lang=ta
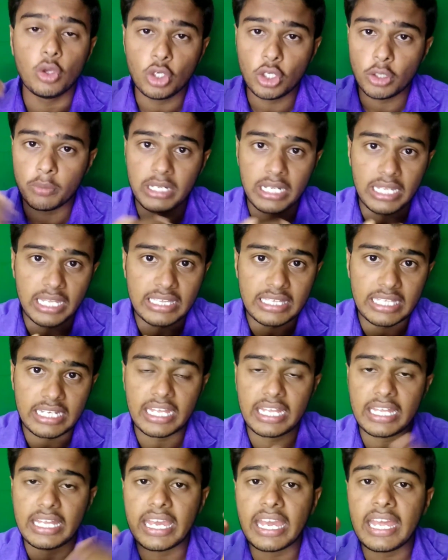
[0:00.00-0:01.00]
யூடியூபருக்கே
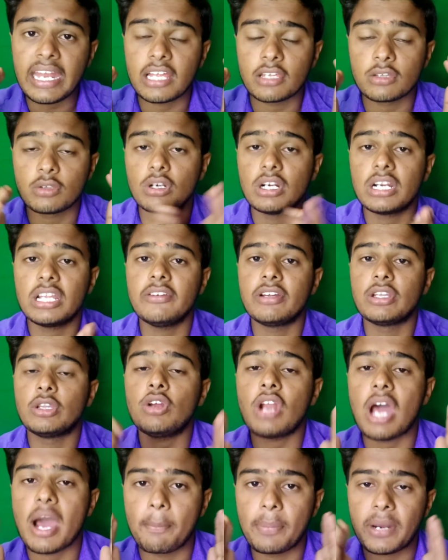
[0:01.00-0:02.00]
தெரியாதுங்க நான் சொல்றது
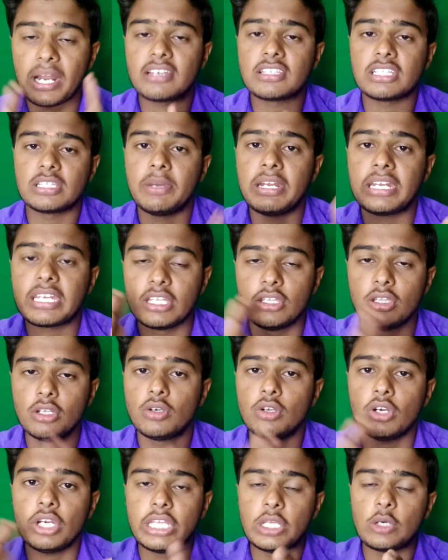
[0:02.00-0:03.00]
வந்து ஒரு அப்ராக்சிமேட் இது
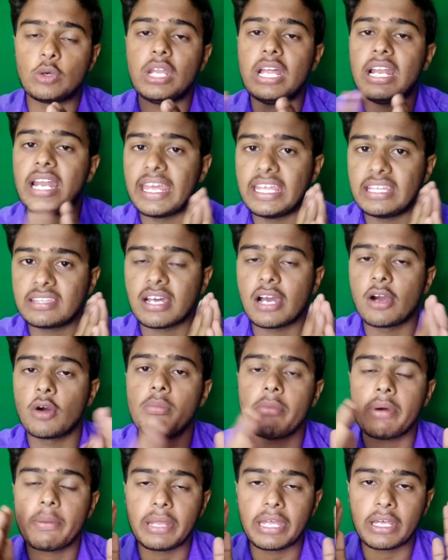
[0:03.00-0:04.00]
டு இதுக்குள்ள லைஸ்
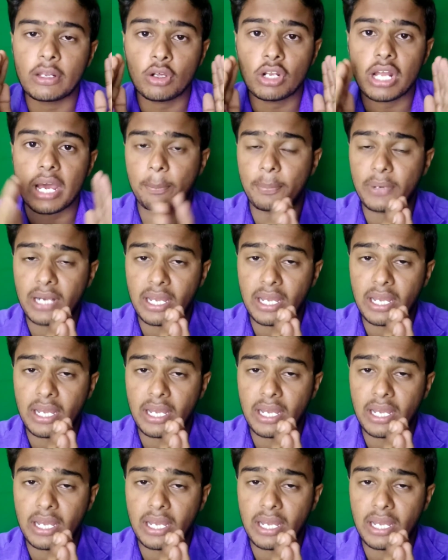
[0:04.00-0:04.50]
ஆகும் அப்படிங்கிற ஒரு